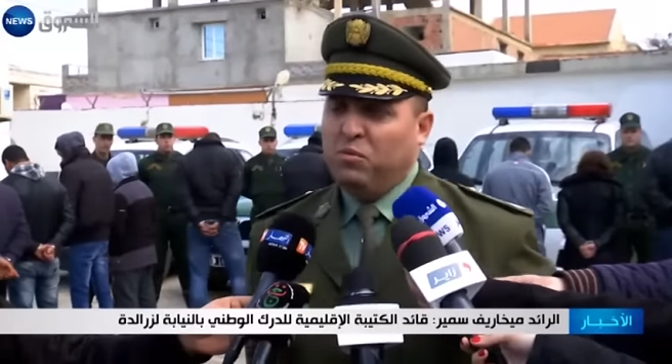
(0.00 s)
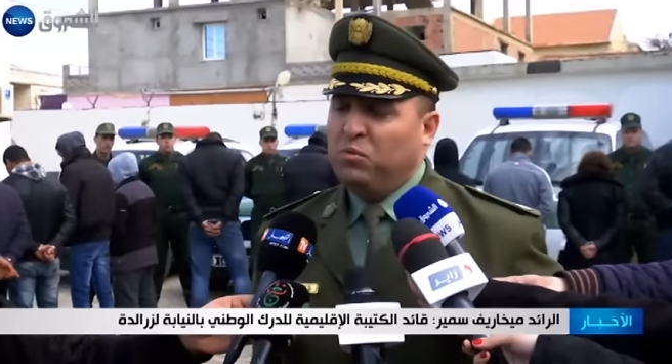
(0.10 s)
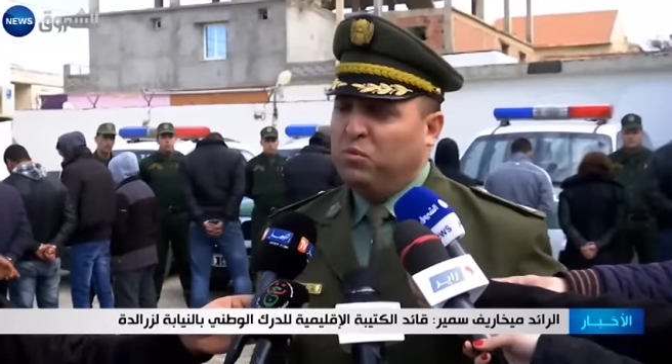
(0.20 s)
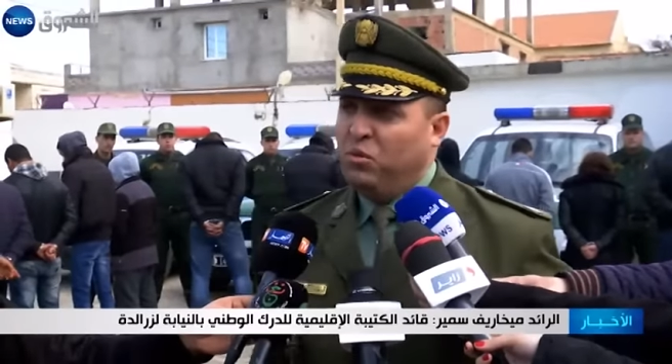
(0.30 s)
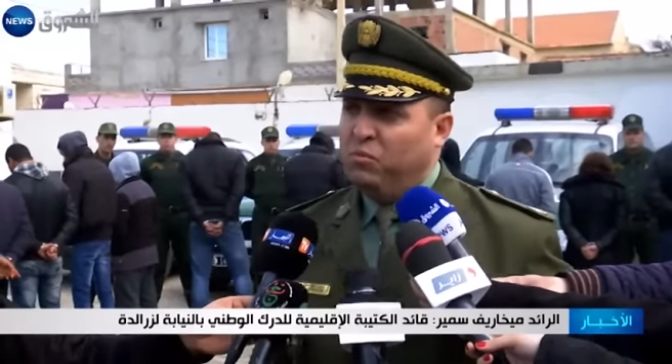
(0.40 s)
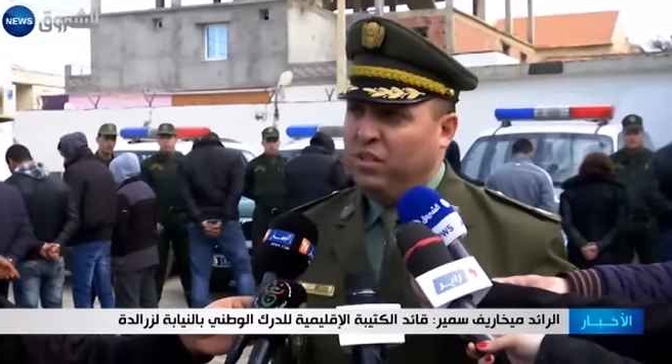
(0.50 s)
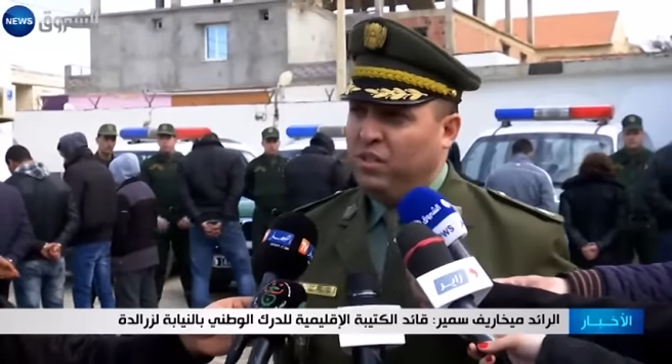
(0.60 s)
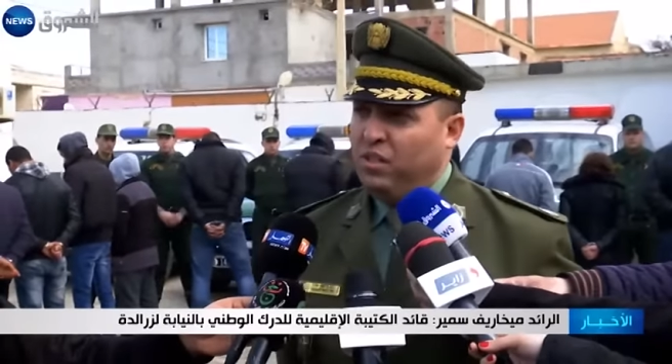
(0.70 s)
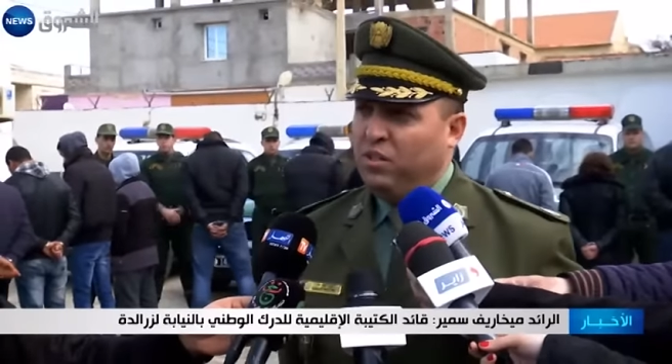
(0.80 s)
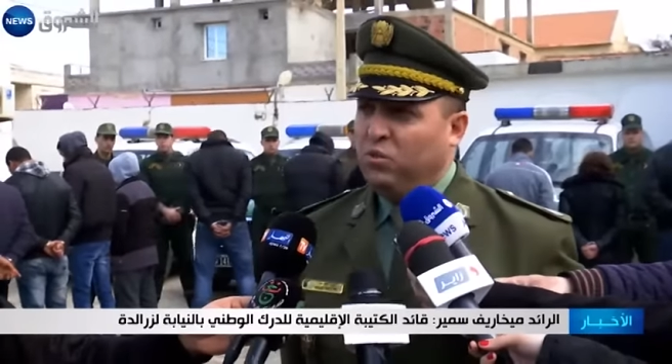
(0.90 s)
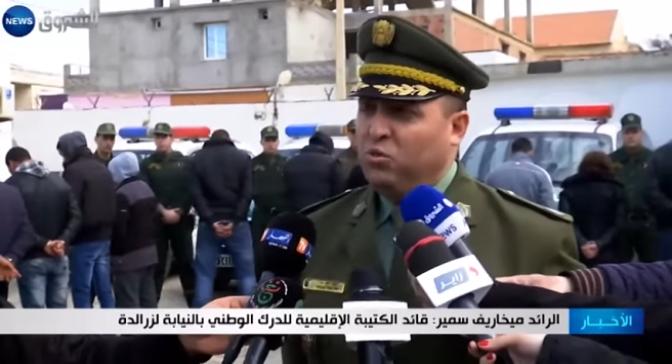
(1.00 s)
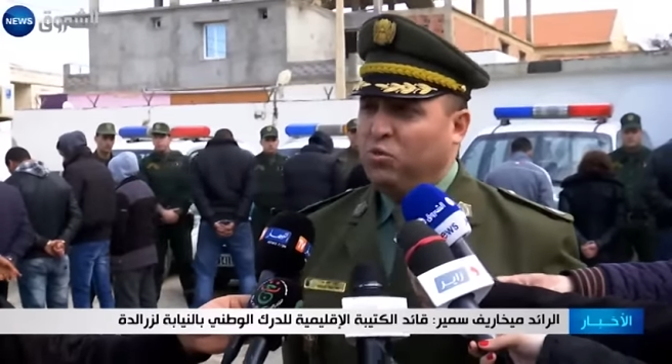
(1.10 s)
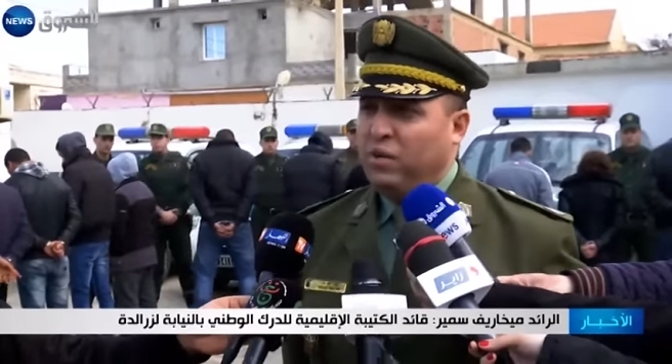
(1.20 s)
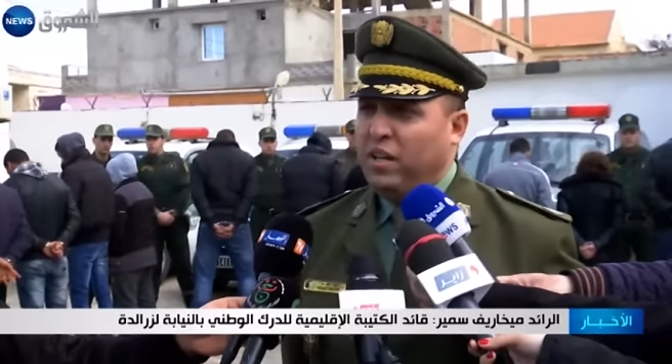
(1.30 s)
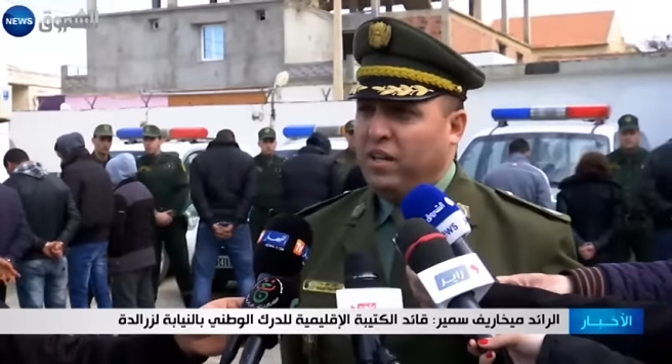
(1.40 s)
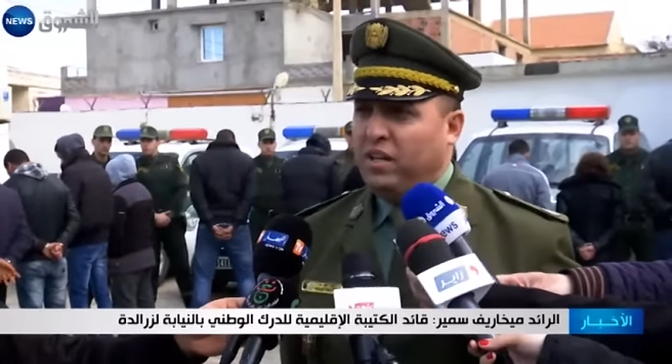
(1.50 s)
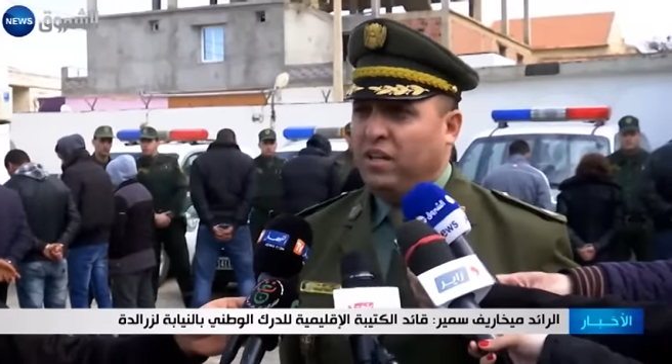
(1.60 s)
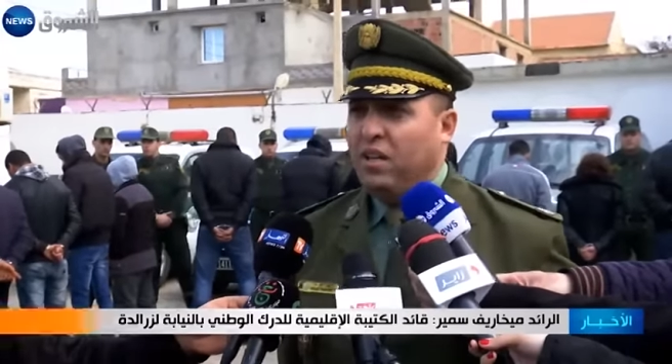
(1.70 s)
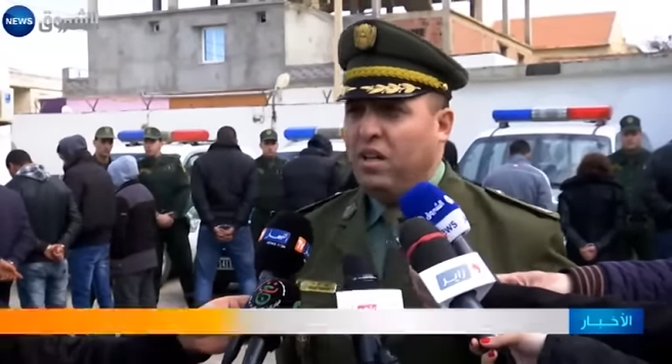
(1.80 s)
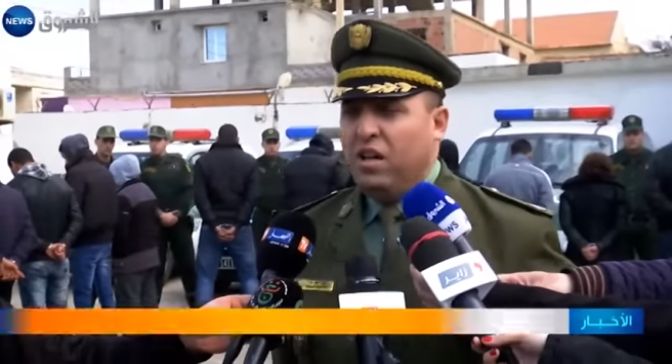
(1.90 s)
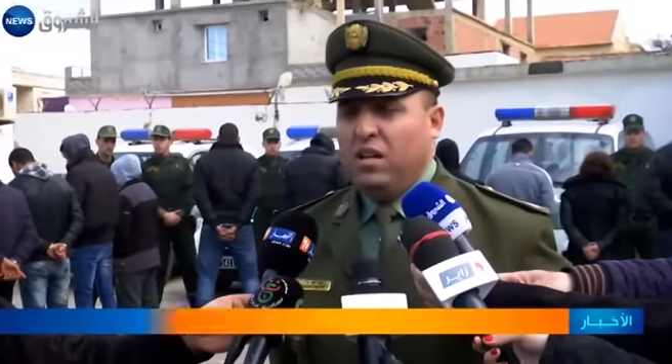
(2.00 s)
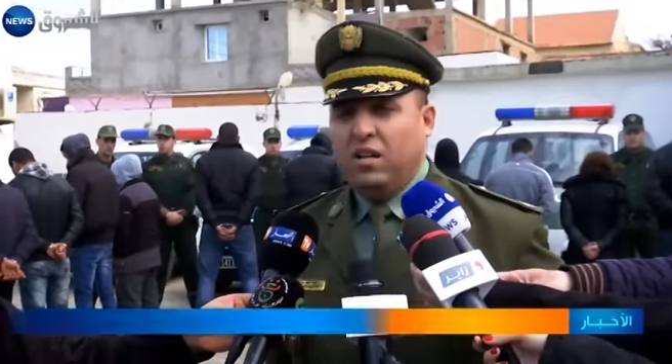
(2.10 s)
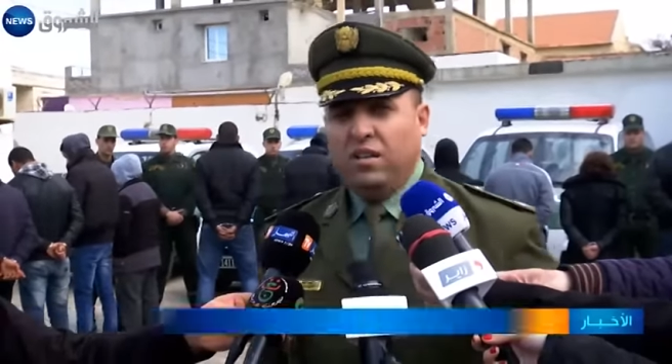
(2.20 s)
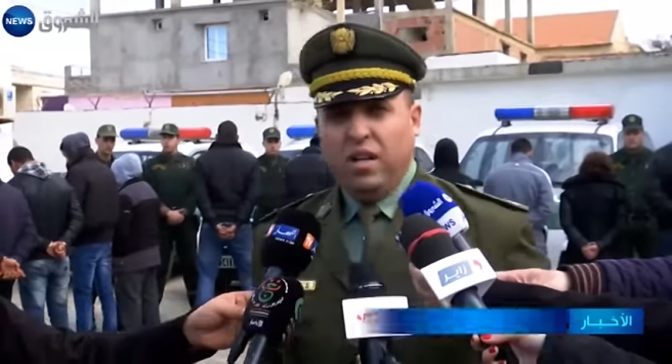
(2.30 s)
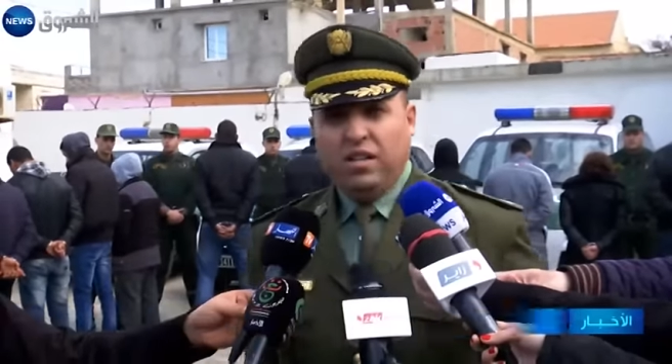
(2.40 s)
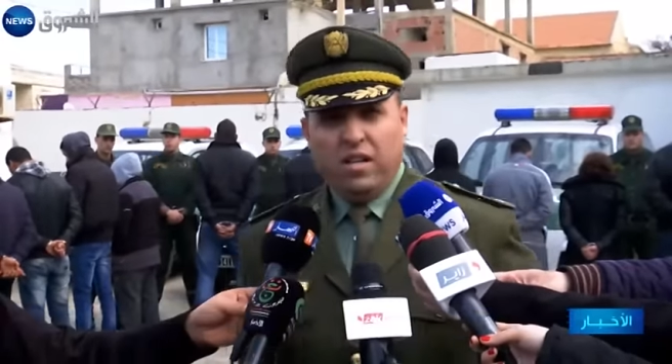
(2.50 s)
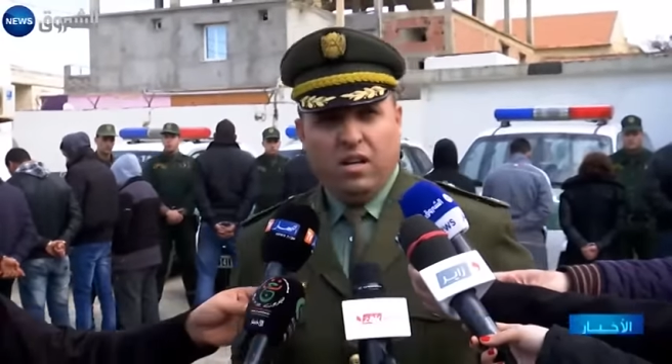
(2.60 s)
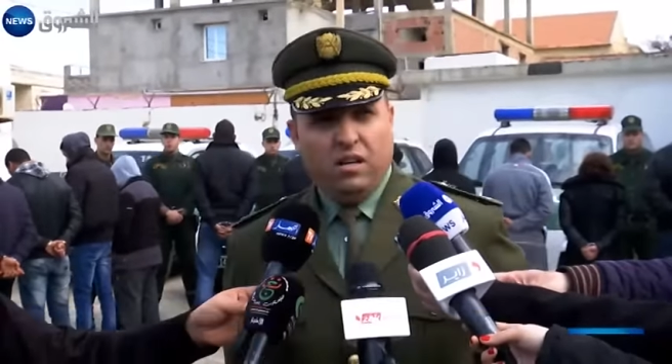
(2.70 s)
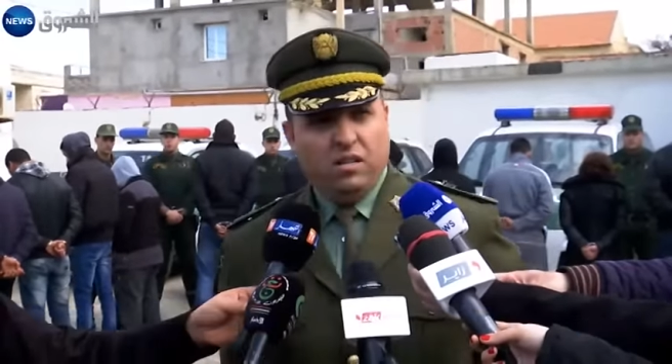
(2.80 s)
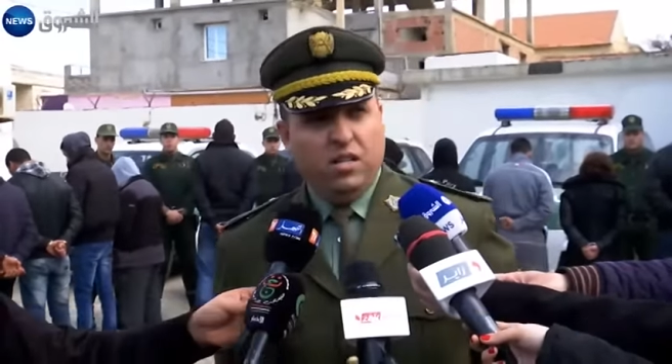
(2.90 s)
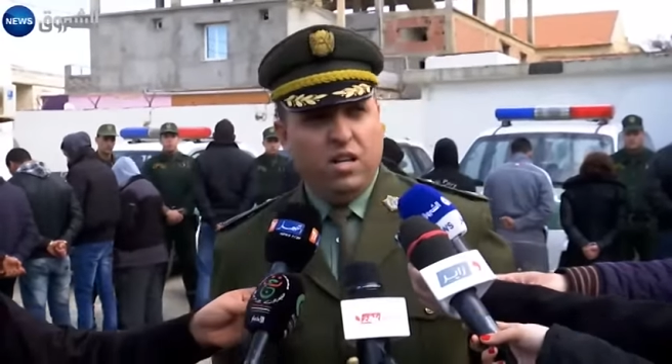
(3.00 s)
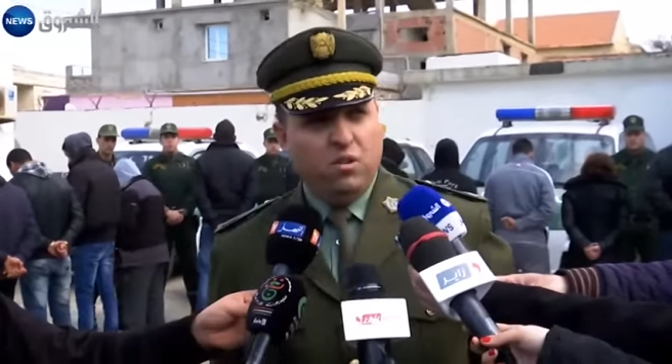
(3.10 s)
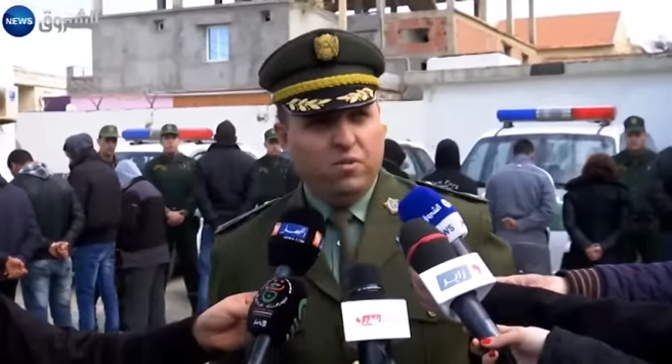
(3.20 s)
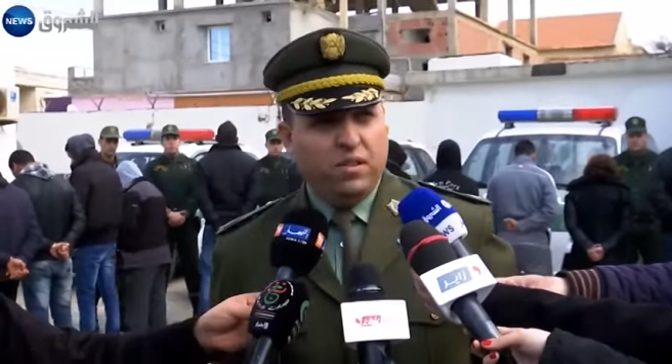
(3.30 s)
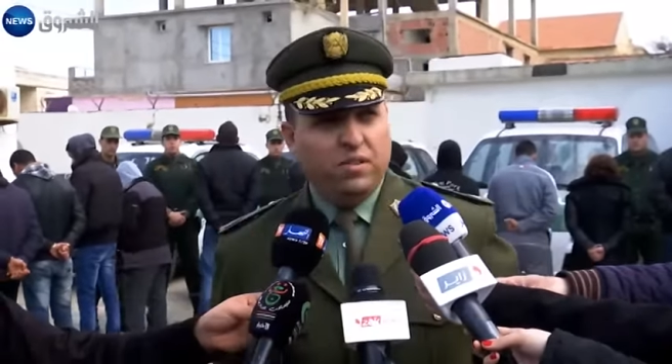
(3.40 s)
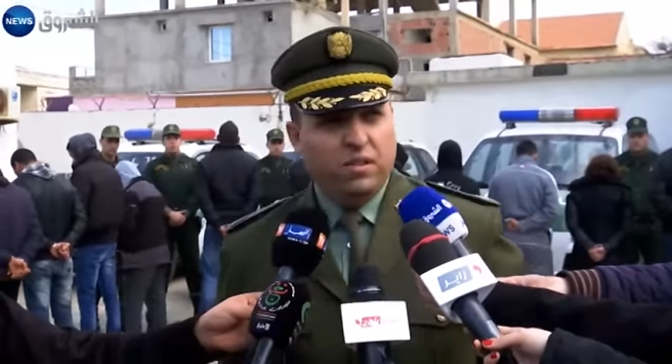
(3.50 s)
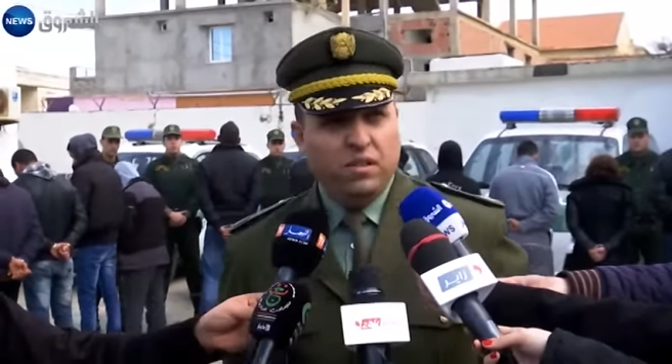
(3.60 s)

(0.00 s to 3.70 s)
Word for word: المتبوع بنشوب حريق الذي أدى إلى وفاة